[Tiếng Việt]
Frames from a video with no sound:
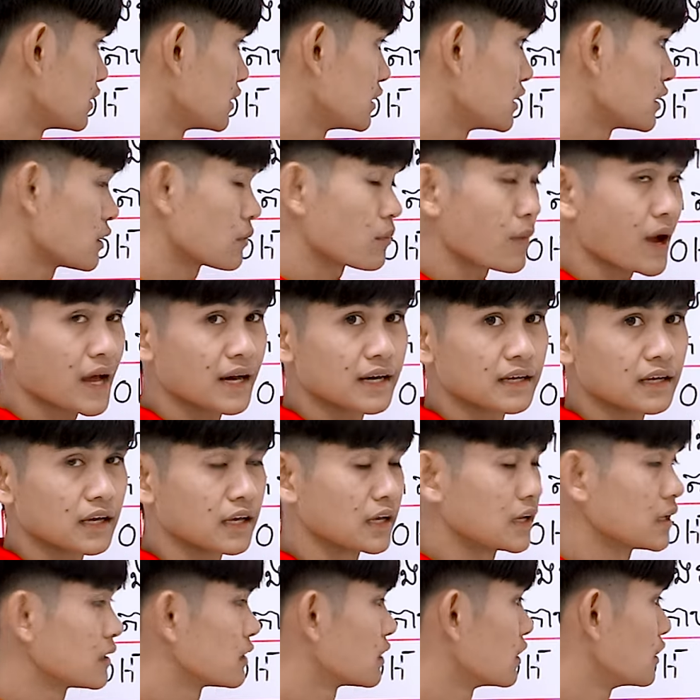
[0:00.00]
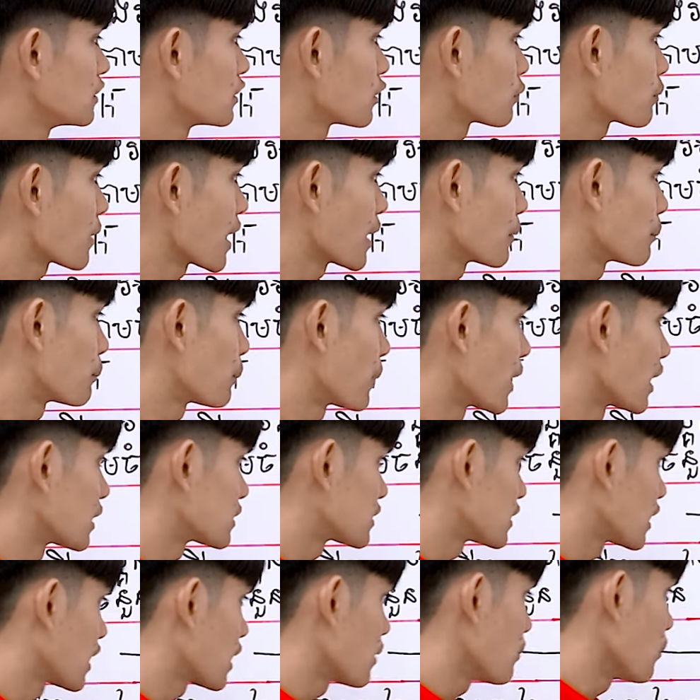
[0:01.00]
cư dương ban này kì cư dương ban vào
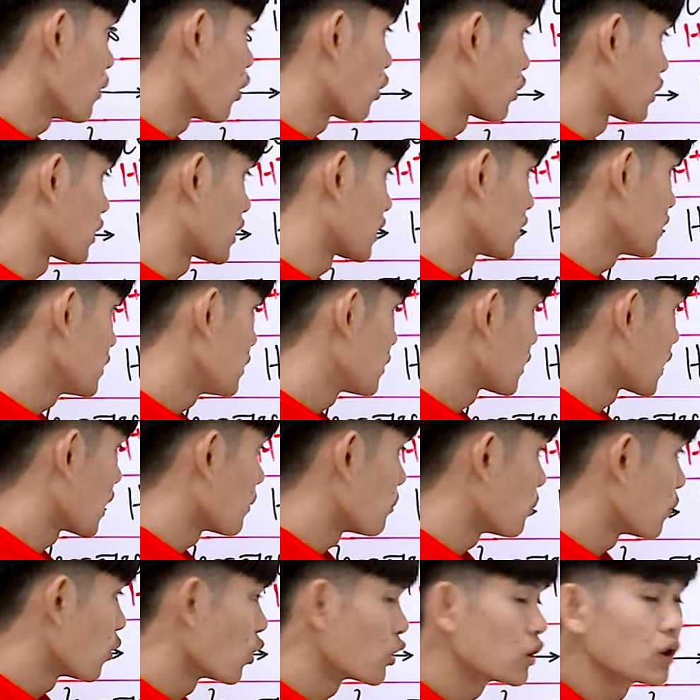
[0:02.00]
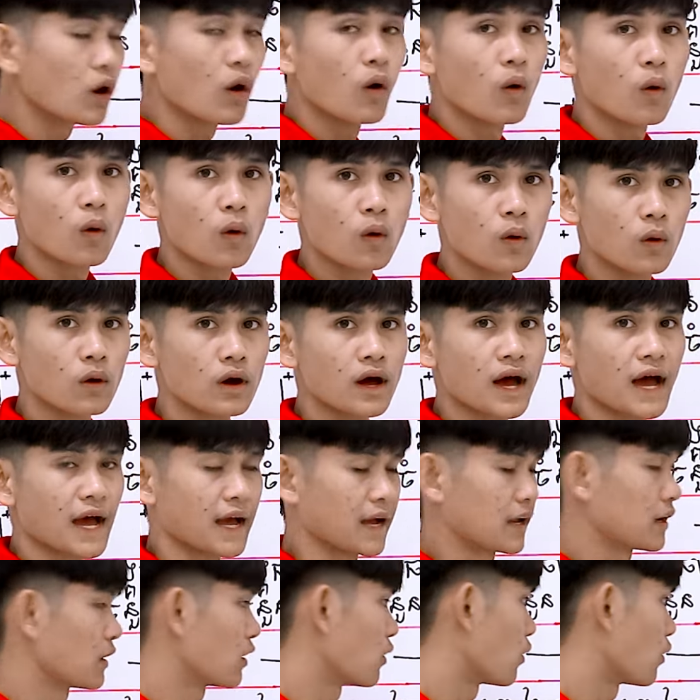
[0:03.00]
tức bột nắng đập bốn ô hạt